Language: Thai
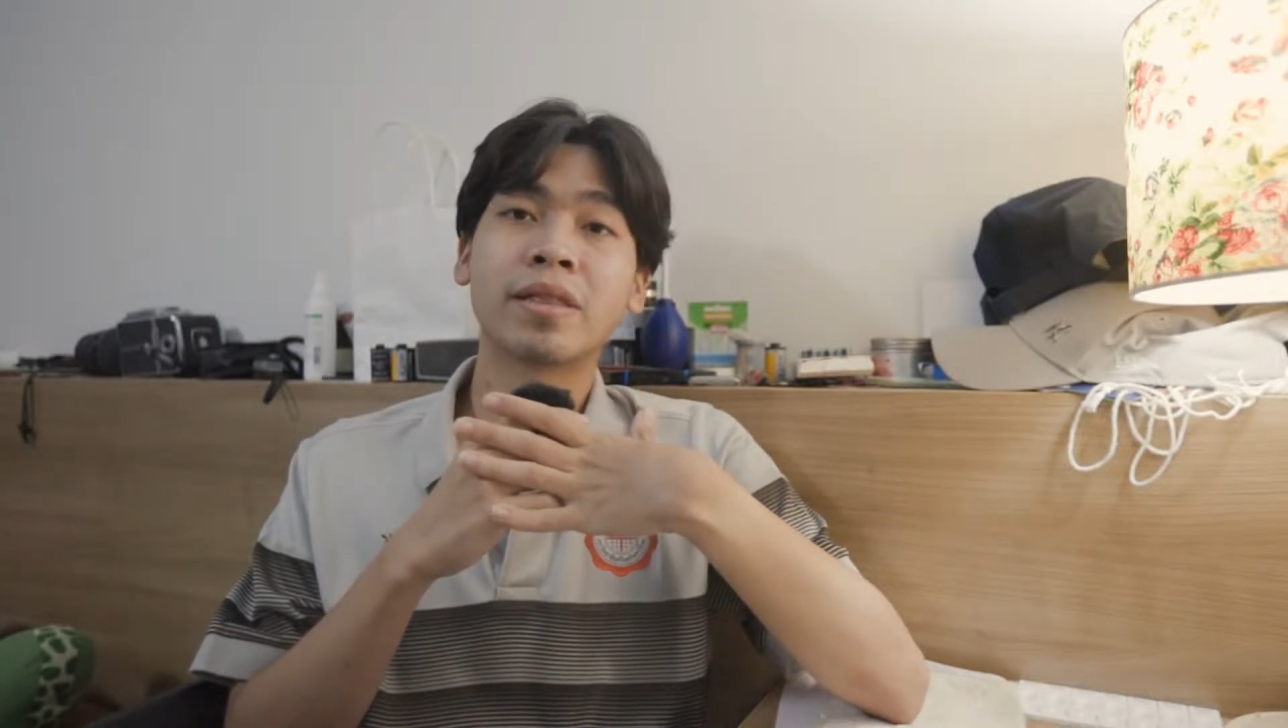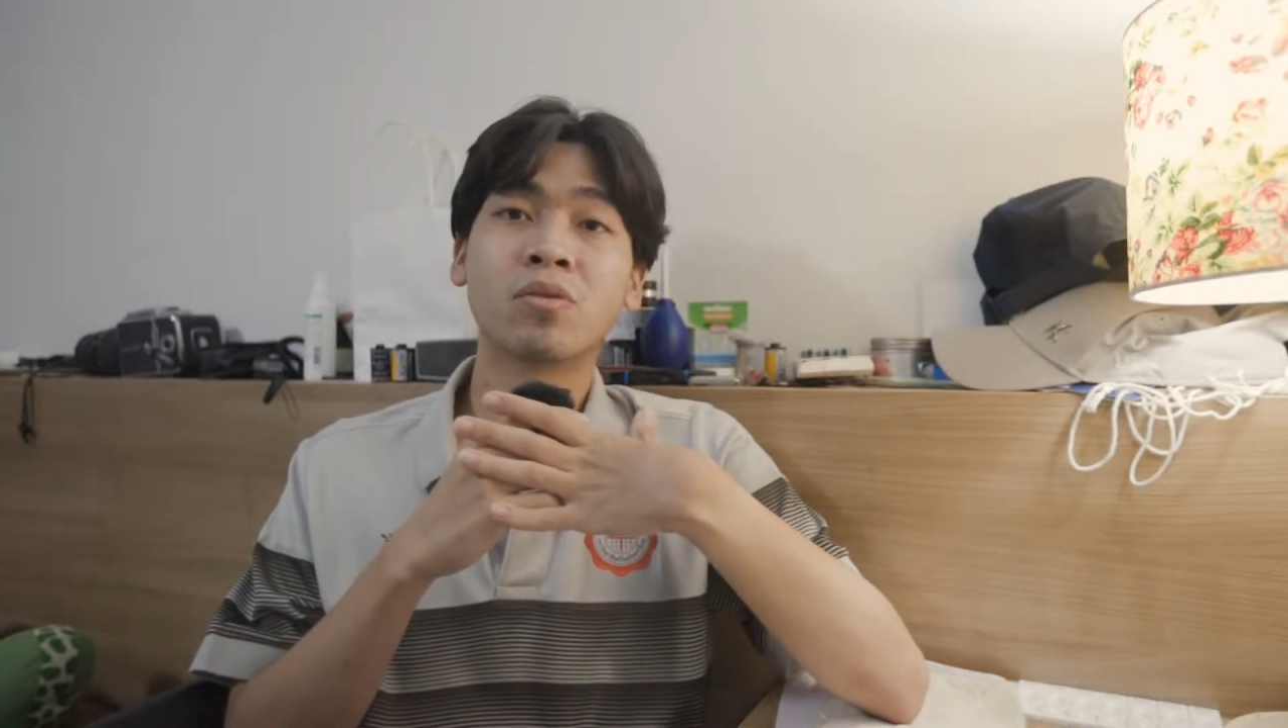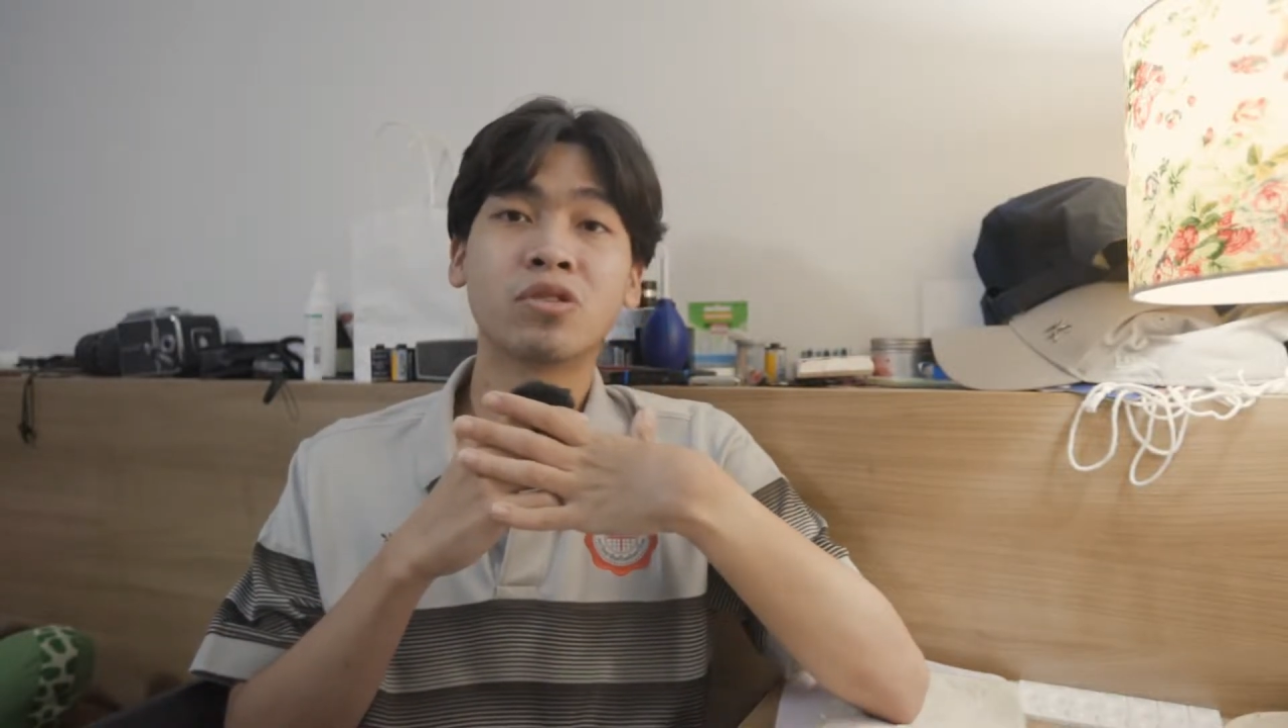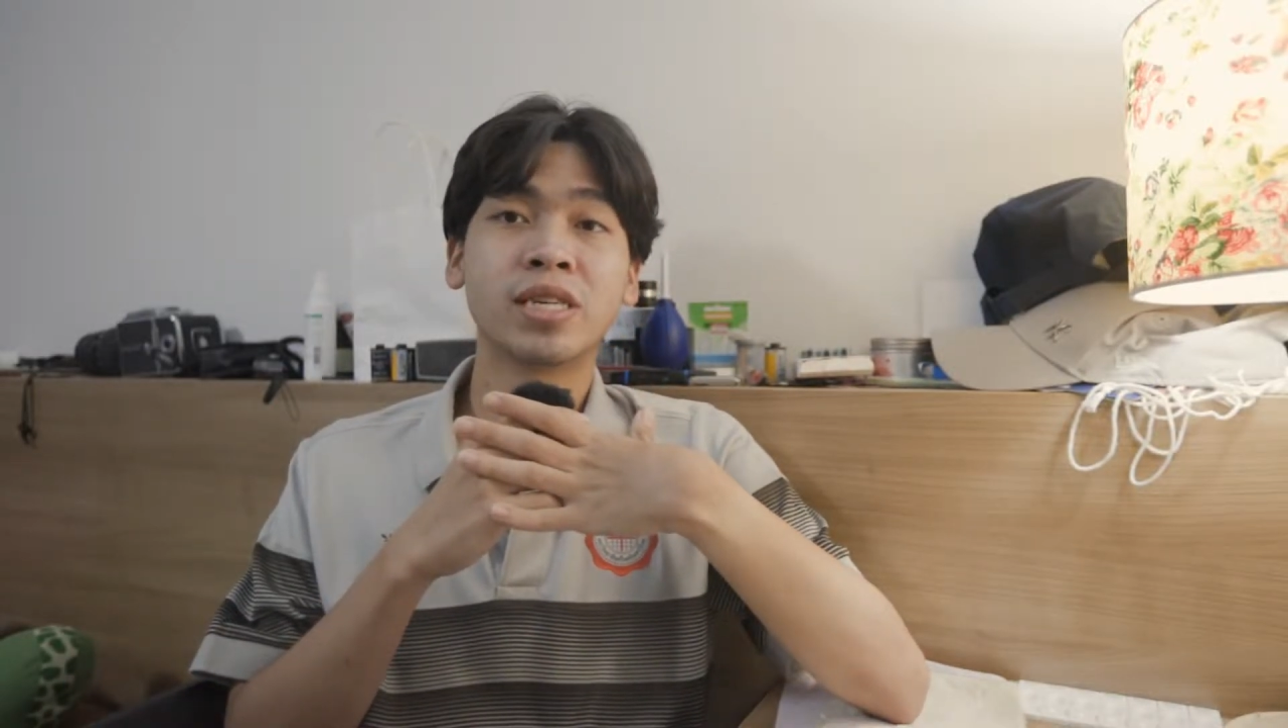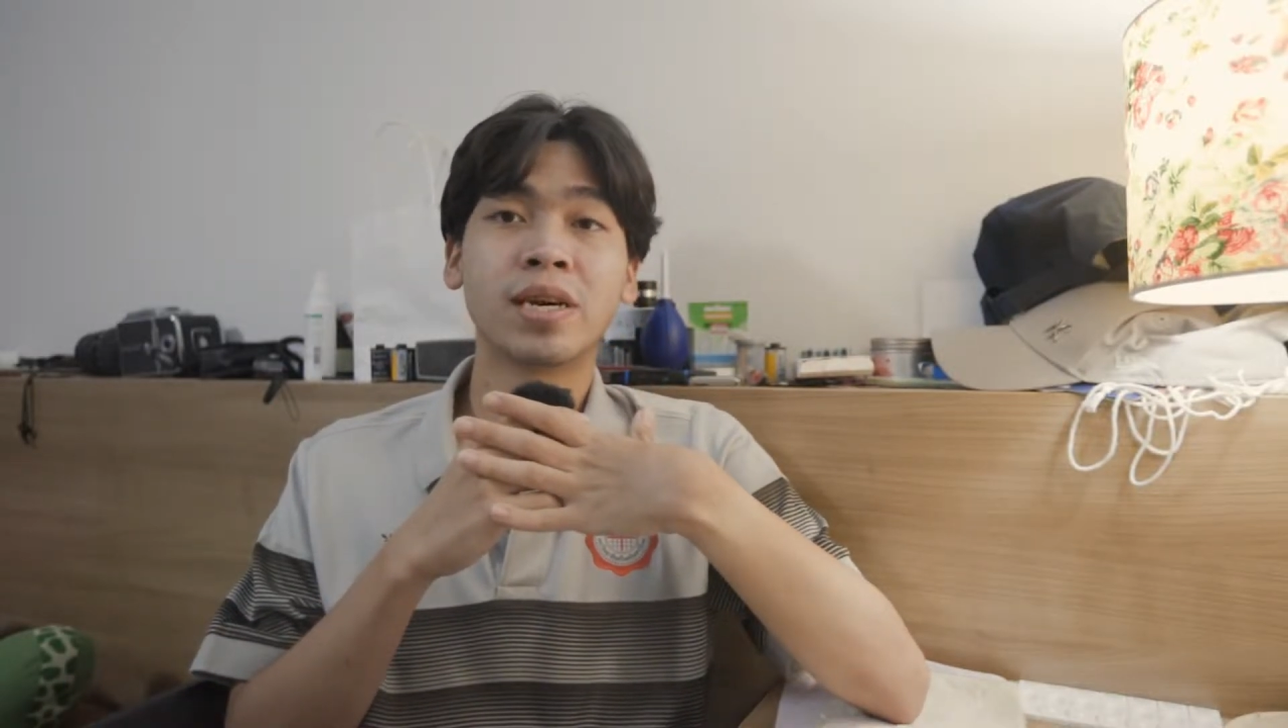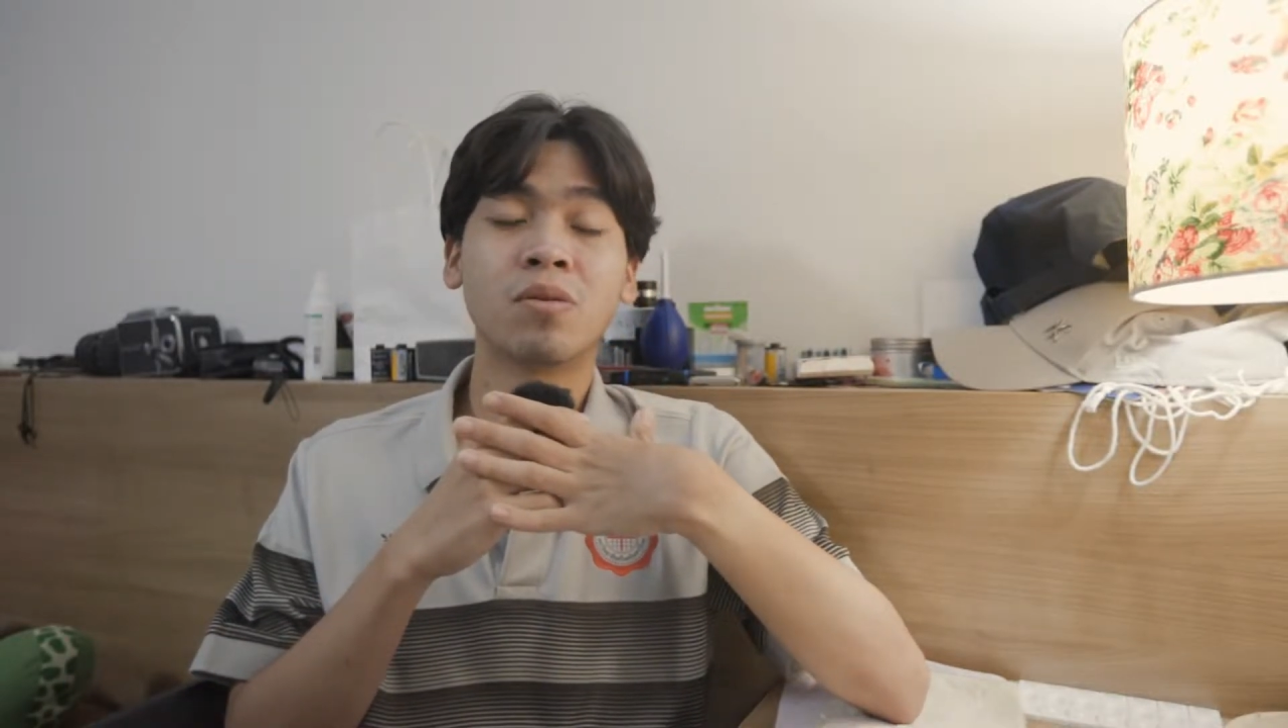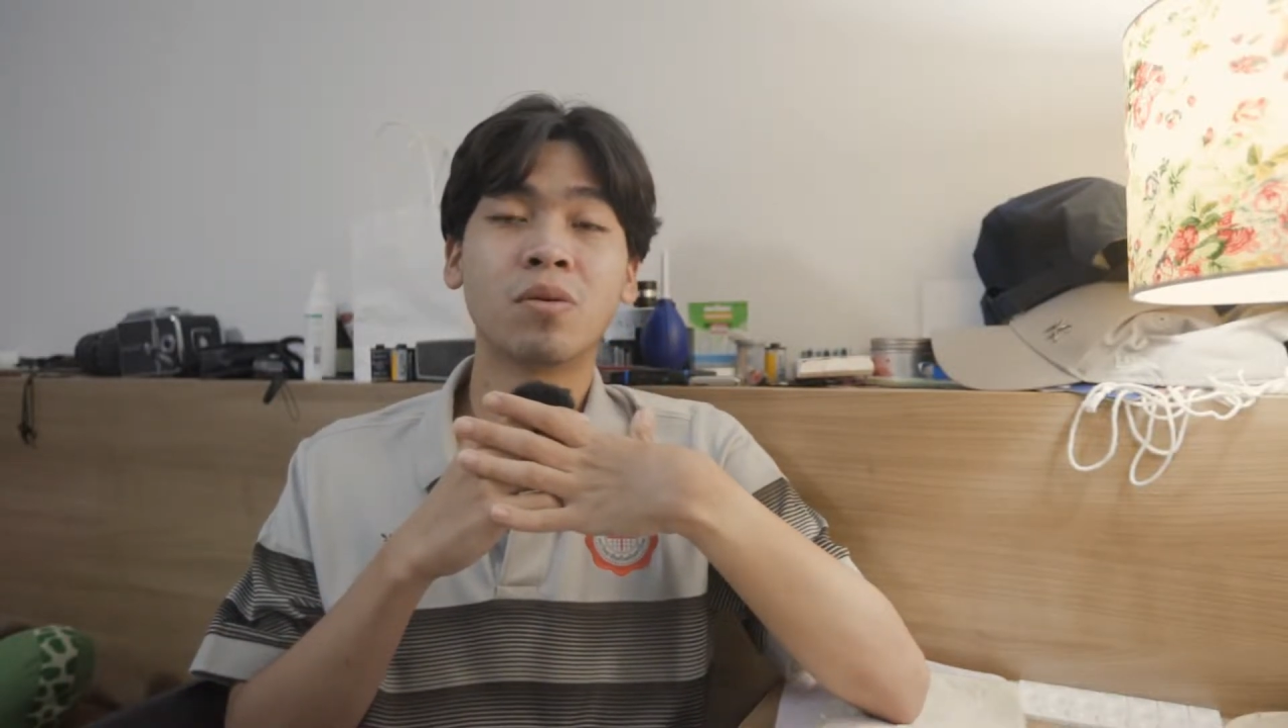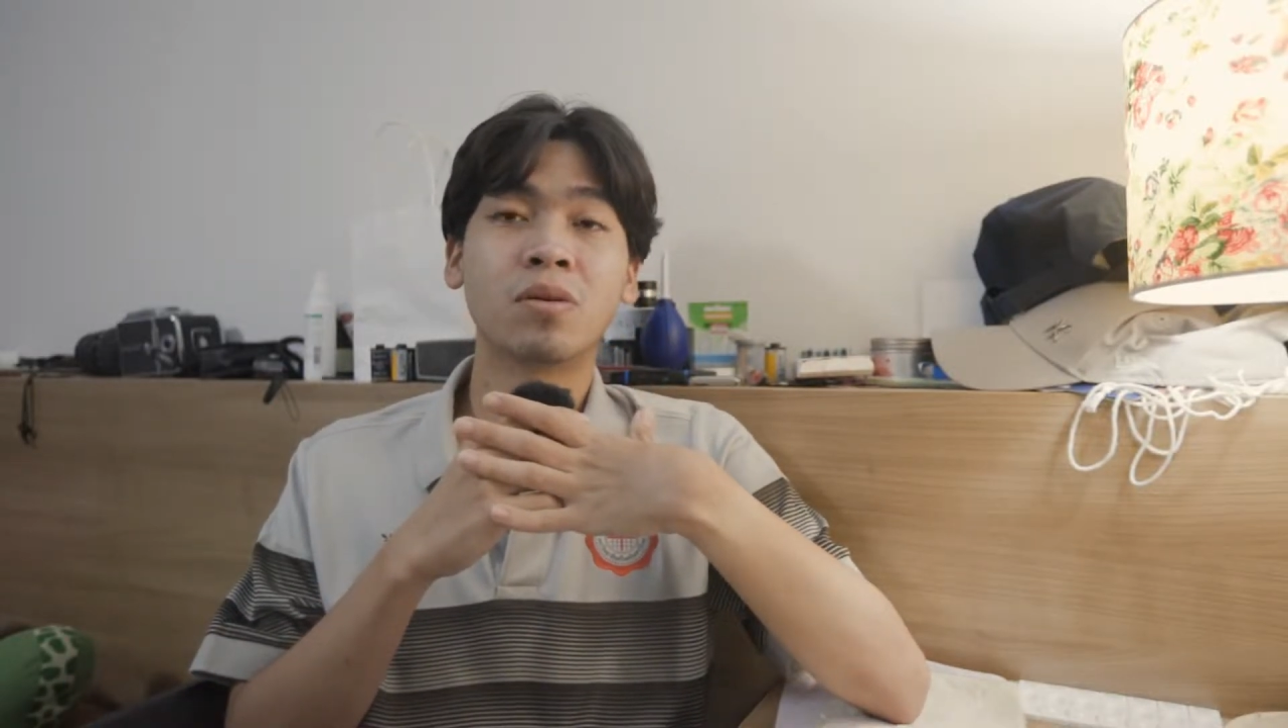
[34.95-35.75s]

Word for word: โซเชียล